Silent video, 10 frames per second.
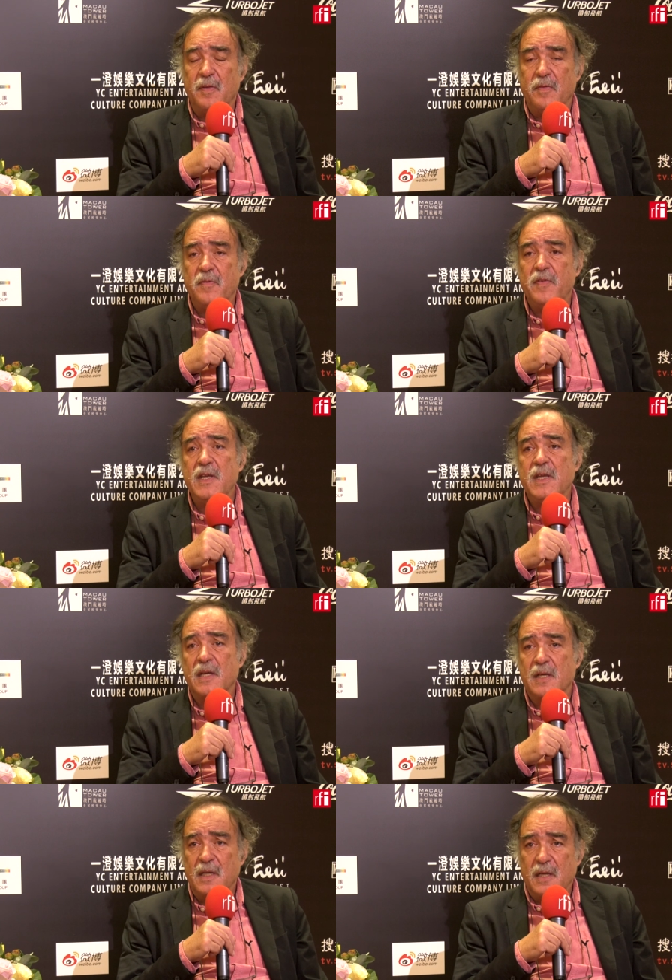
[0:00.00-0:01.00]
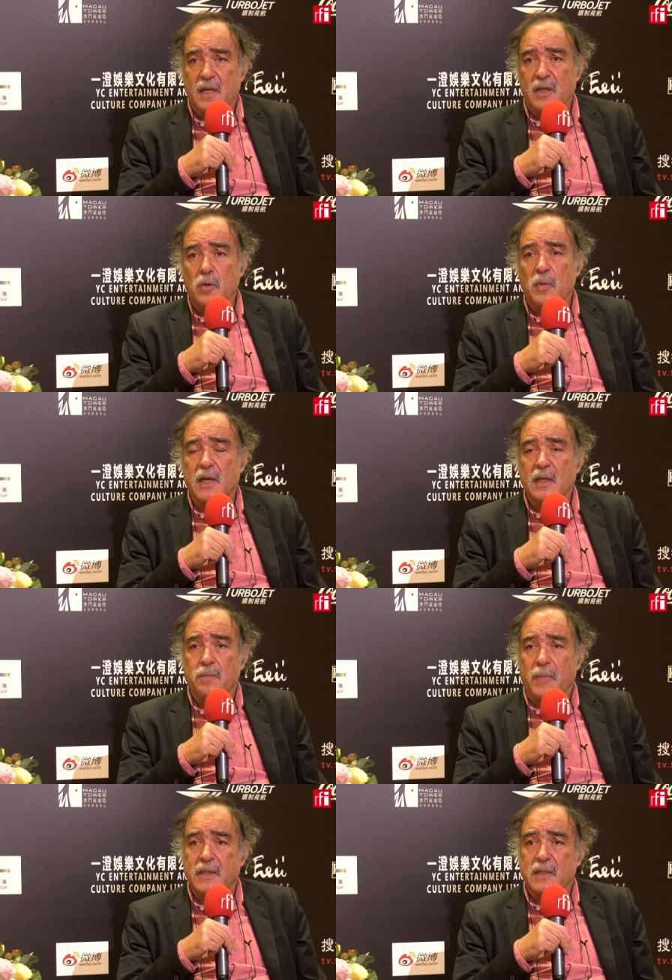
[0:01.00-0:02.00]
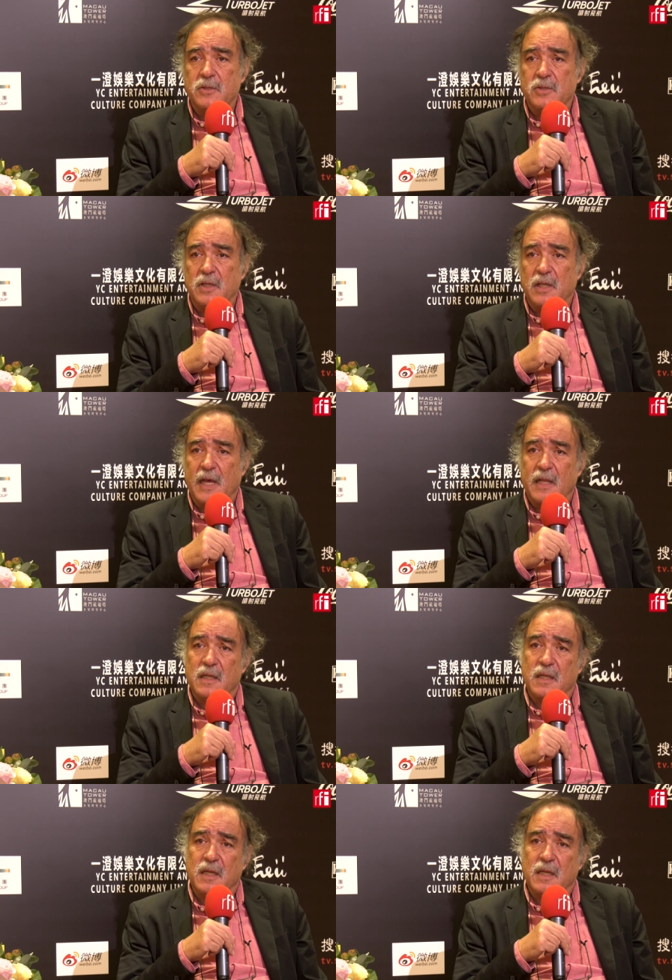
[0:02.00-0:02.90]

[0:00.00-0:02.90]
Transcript: vivia numa grande parte da sociedade